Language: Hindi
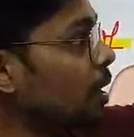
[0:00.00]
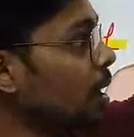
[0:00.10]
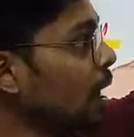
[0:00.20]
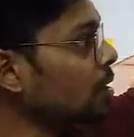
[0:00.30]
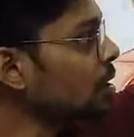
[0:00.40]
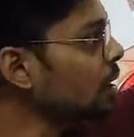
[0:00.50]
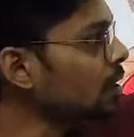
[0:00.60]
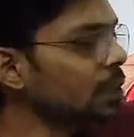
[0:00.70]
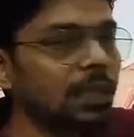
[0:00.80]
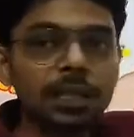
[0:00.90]
ब्लड आता
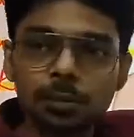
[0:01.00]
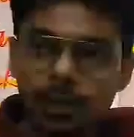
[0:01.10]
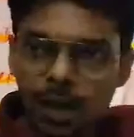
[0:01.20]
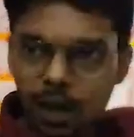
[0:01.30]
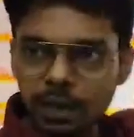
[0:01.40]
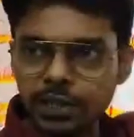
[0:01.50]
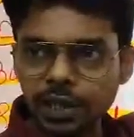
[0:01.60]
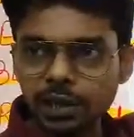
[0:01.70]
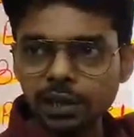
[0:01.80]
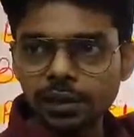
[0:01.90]
कहां से ये भी हार्ट
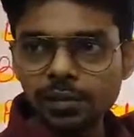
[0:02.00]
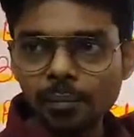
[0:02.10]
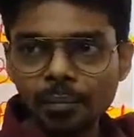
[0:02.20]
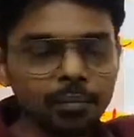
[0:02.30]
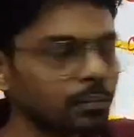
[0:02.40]
से आता है